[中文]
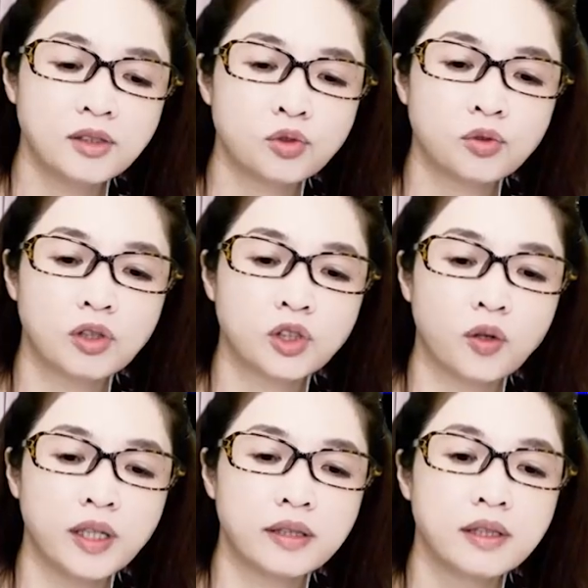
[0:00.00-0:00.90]
清楚
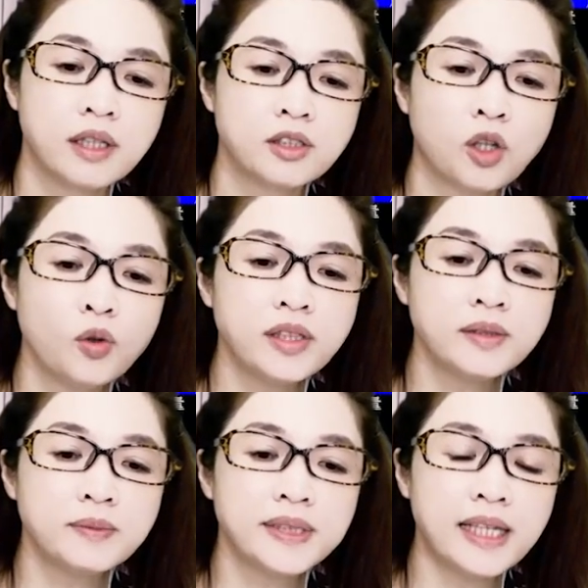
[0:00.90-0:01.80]
哦，9月是
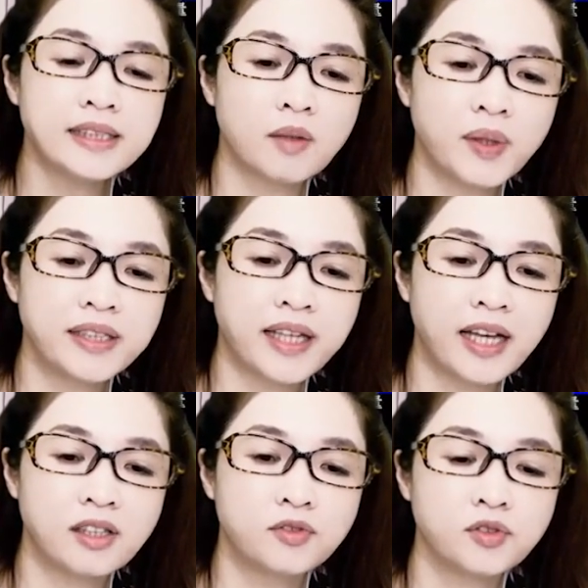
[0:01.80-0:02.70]
不是在这个平台
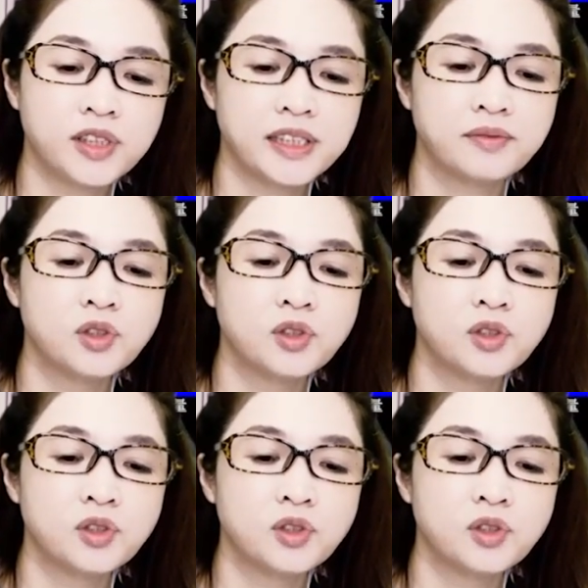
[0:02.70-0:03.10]
的附近？